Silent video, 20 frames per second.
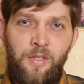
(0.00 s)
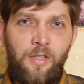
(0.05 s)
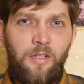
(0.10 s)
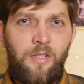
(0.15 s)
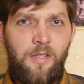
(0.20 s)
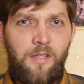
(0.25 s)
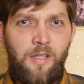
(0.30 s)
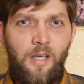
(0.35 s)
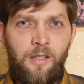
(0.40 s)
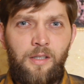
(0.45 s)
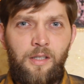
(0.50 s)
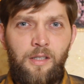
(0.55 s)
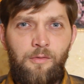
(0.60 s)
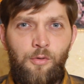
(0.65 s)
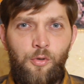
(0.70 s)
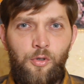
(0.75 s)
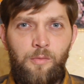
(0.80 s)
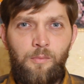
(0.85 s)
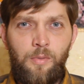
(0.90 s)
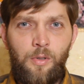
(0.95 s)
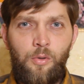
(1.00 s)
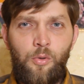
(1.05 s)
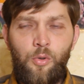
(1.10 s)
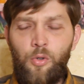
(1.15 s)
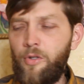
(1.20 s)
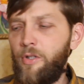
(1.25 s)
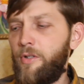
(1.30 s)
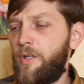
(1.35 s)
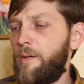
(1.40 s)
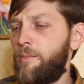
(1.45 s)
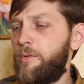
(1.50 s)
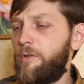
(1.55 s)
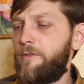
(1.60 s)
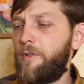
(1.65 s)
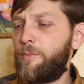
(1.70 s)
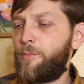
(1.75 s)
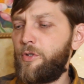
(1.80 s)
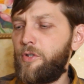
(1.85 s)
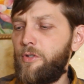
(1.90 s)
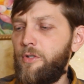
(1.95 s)
50-е вроде бы годы, да, был
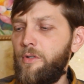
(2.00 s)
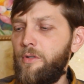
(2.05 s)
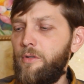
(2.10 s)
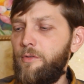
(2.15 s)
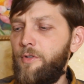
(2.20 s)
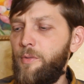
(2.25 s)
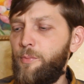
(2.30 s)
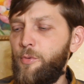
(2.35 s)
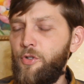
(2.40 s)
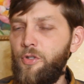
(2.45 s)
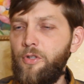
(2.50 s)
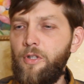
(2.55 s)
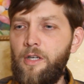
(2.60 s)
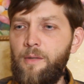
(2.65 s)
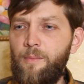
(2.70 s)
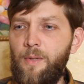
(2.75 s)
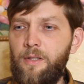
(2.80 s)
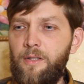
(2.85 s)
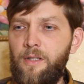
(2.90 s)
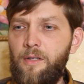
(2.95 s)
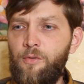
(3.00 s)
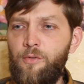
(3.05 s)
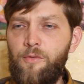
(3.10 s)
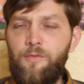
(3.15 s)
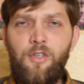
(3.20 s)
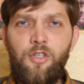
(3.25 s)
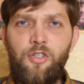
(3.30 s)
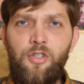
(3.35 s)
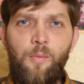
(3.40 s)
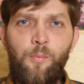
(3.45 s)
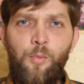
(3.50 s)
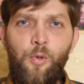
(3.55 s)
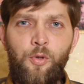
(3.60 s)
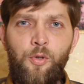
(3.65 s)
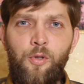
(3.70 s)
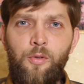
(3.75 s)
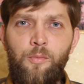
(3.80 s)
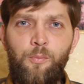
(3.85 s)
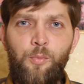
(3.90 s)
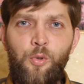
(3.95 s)
выпущен, выпущен аромат. Я вот вечно пут,
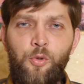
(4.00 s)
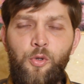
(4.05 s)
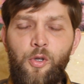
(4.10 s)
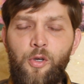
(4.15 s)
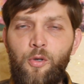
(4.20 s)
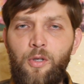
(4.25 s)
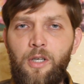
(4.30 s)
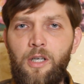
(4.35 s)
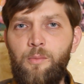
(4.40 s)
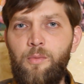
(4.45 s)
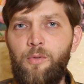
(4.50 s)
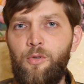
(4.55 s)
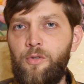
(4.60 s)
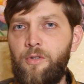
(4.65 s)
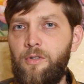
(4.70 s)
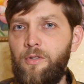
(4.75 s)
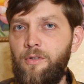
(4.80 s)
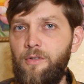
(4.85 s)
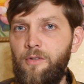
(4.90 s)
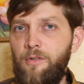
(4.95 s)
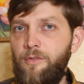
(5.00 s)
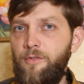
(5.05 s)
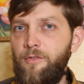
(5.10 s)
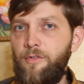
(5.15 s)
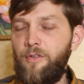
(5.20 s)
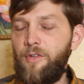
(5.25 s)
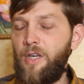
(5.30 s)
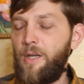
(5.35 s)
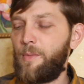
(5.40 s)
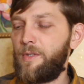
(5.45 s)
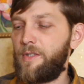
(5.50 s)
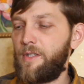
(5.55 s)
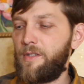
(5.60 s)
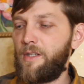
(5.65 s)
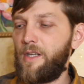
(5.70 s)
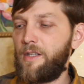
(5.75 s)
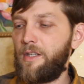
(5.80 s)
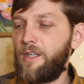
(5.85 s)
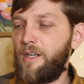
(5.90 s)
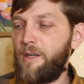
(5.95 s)
путаю как бы вот э, время
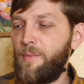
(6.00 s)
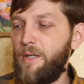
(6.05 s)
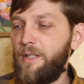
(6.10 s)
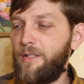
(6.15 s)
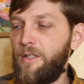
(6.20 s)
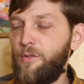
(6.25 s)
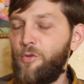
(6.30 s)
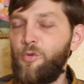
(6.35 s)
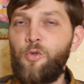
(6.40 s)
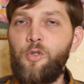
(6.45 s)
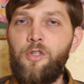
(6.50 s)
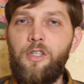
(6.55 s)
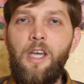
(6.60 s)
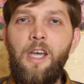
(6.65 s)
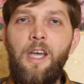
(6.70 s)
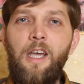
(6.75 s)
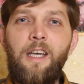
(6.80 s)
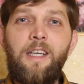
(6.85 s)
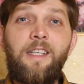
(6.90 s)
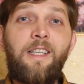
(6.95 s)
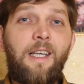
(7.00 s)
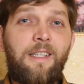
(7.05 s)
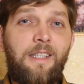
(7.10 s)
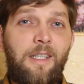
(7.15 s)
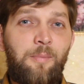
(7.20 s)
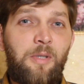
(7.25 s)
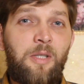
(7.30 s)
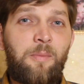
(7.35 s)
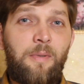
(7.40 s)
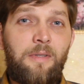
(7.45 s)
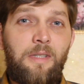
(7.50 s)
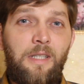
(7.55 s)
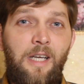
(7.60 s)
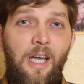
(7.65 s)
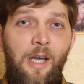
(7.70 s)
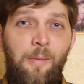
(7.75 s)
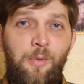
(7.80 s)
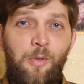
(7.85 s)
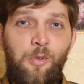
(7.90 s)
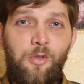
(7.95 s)
создания аромата. Ну, то есть я так
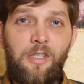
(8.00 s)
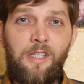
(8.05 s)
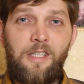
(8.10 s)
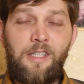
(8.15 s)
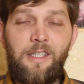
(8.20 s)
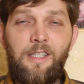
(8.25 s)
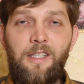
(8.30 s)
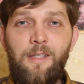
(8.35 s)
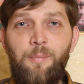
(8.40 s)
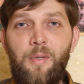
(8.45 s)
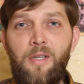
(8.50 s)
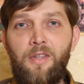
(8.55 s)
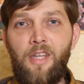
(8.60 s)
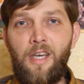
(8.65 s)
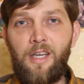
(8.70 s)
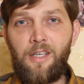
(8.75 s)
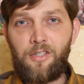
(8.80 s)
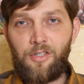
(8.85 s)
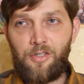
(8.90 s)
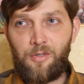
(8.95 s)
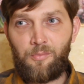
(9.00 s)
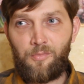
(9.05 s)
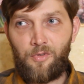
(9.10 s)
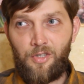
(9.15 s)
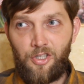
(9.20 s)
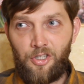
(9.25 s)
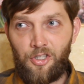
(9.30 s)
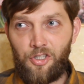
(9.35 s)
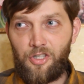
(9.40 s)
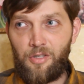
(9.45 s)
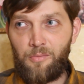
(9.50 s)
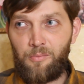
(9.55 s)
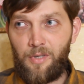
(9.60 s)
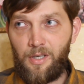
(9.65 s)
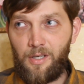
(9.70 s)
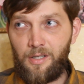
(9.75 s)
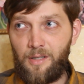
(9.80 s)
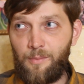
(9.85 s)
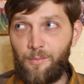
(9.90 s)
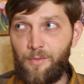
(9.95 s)
предполагаю, потому что если по нашим нынешним
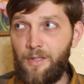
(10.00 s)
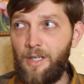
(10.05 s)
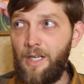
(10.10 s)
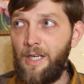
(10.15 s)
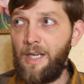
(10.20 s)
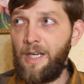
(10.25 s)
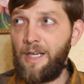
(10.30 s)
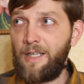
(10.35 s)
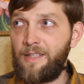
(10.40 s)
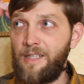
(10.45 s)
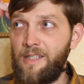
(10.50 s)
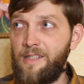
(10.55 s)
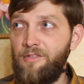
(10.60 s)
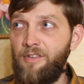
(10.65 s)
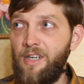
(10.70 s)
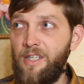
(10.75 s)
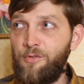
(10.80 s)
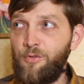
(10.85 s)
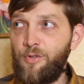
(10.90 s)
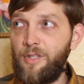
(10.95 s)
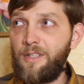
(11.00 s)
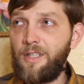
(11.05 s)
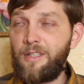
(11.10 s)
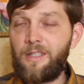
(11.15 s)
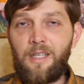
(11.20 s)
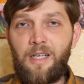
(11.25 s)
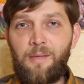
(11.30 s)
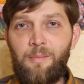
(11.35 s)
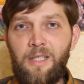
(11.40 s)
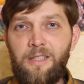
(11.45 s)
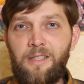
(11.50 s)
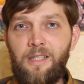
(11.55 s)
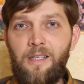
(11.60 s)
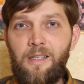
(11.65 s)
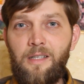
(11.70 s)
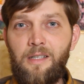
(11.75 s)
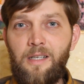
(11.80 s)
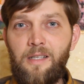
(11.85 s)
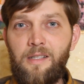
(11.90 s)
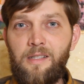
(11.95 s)
меркам называть вот этот аромат
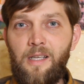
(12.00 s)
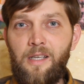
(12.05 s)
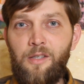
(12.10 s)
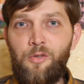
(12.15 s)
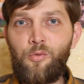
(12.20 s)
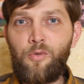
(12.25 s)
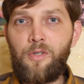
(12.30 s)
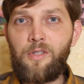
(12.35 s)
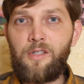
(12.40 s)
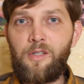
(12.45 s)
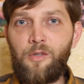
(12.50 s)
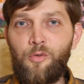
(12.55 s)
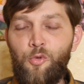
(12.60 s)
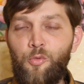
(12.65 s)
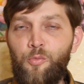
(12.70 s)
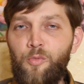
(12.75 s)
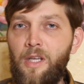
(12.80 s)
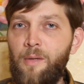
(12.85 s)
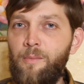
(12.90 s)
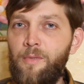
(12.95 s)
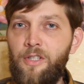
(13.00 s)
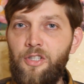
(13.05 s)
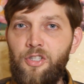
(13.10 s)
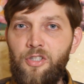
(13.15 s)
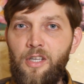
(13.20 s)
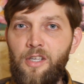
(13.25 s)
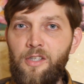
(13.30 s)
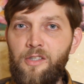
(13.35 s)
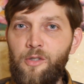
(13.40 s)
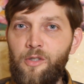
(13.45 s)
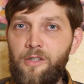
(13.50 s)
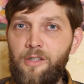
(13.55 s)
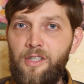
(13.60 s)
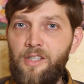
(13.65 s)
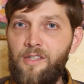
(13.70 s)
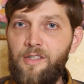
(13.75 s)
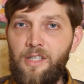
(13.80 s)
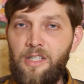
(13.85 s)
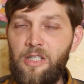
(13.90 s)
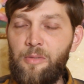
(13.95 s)
роса юности, ну, у меня бы лично
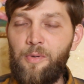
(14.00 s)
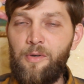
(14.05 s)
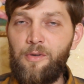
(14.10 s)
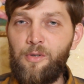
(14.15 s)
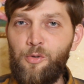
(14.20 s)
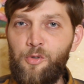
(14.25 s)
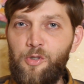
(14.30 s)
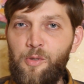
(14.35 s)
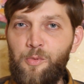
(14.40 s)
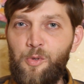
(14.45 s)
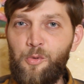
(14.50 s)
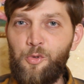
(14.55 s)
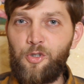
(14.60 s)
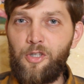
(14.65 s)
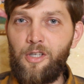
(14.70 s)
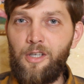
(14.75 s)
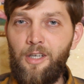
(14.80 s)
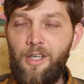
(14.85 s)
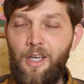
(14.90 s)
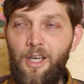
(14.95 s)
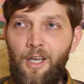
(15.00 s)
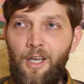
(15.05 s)
язык не повернулся, потому что